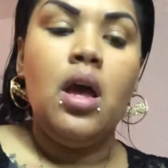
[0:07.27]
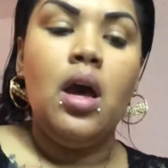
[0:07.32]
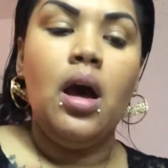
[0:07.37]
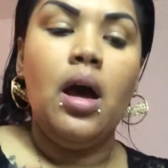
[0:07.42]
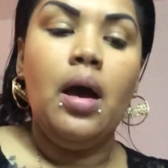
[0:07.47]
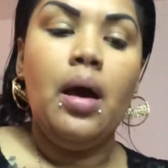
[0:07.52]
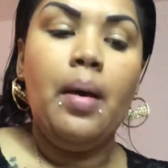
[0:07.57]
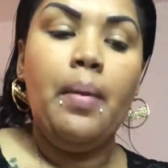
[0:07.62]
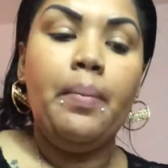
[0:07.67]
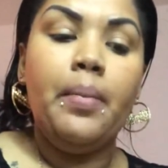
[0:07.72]

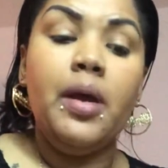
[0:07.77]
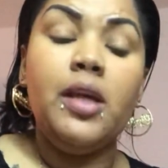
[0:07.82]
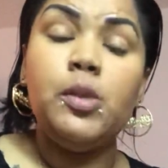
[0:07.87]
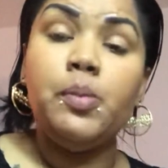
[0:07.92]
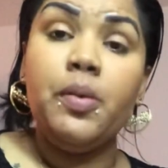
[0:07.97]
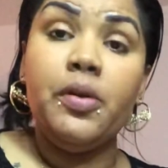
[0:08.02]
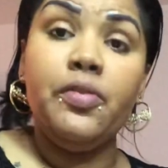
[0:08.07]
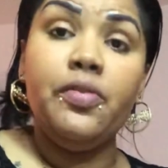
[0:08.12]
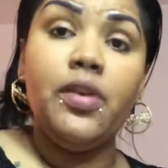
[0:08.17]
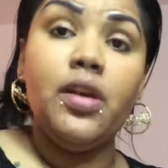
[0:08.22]
ah, es
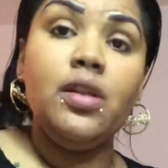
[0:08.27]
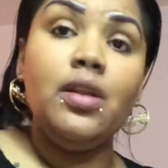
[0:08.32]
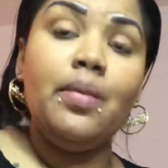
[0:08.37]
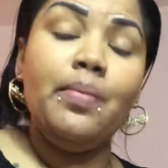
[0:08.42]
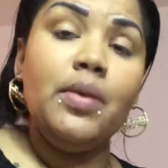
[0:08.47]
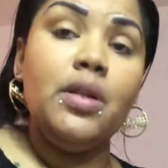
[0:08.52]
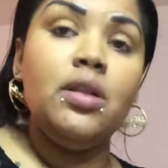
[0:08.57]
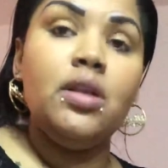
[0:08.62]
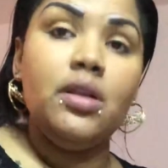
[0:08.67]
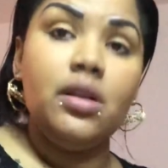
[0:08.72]

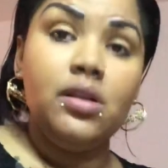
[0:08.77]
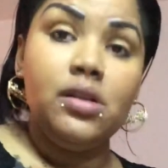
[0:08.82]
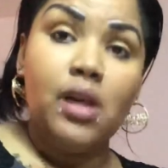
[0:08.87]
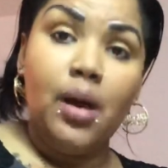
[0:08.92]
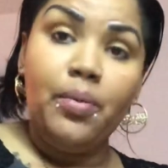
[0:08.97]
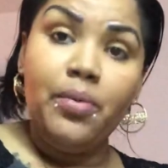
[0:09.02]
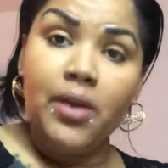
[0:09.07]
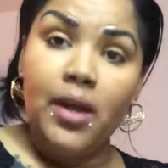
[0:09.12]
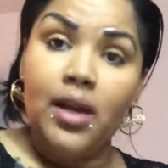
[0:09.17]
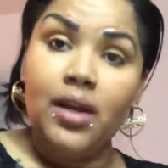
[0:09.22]
perfectamente,
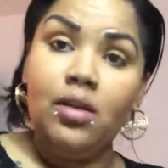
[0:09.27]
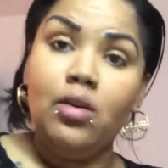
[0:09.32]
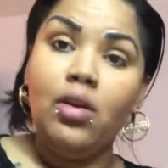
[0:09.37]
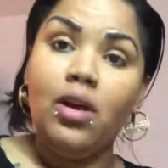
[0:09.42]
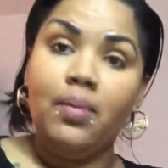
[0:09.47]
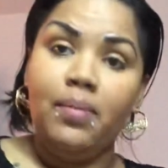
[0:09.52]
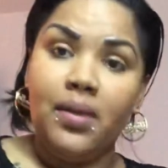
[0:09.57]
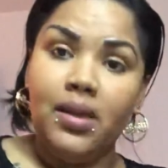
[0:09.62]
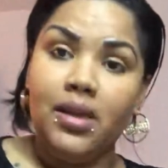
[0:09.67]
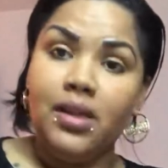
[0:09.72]
está bien lo
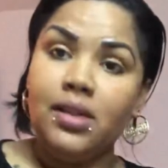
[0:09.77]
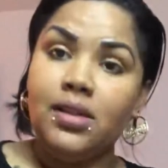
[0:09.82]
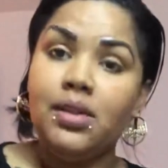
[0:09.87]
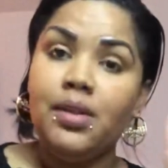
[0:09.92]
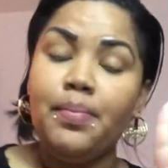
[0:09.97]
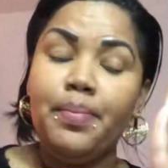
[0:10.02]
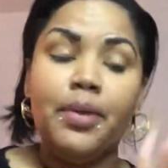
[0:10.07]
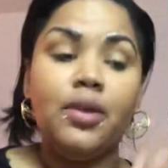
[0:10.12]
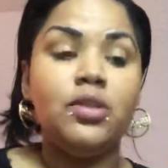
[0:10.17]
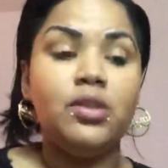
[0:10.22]
que me
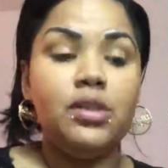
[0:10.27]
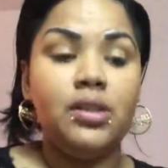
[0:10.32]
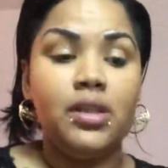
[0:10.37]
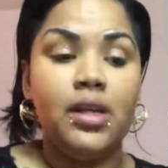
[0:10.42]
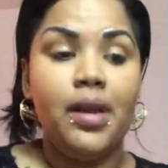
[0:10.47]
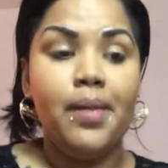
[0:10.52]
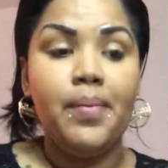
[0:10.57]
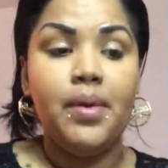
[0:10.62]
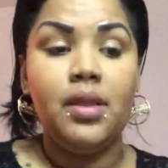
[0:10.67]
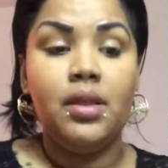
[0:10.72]
dicen, pero
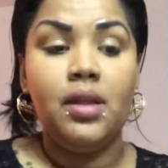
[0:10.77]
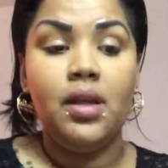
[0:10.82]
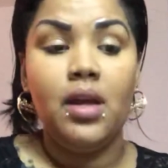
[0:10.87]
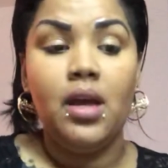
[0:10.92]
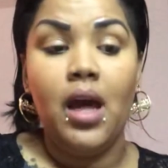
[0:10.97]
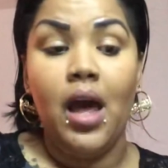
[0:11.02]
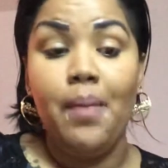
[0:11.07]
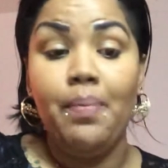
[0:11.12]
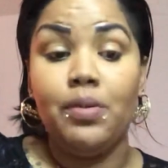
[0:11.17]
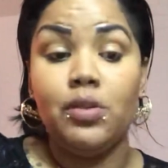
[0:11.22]

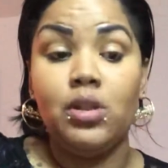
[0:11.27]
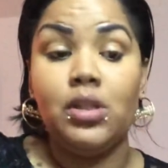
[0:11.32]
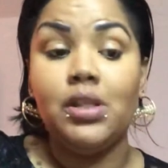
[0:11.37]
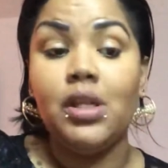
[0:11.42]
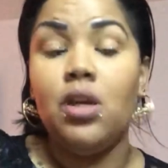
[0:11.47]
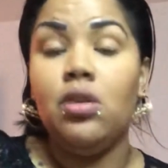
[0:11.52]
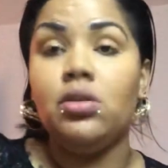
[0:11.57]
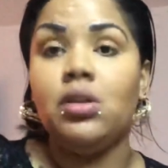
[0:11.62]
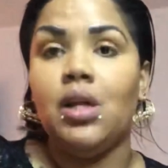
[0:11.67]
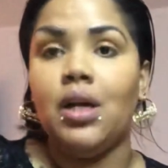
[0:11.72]
sinceramente hay personas
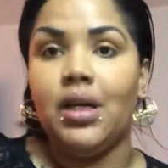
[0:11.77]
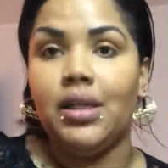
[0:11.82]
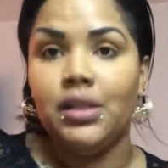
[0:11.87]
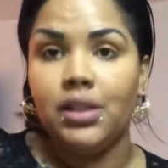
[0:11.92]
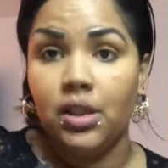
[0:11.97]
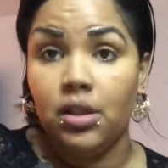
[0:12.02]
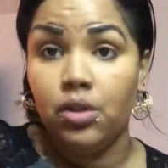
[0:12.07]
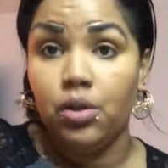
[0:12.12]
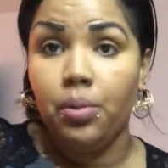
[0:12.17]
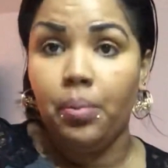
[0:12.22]
que lo están
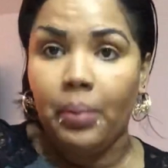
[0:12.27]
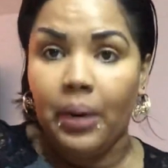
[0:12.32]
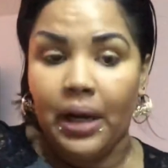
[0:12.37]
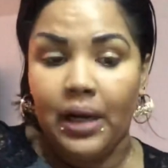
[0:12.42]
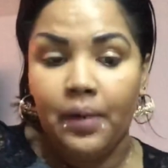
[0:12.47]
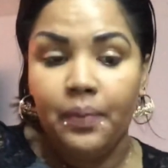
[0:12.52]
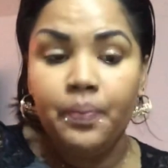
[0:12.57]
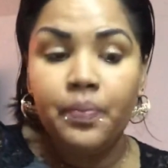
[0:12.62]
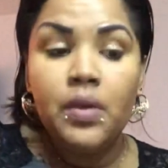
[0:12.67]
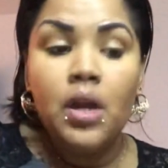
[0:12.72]
haciendo mal.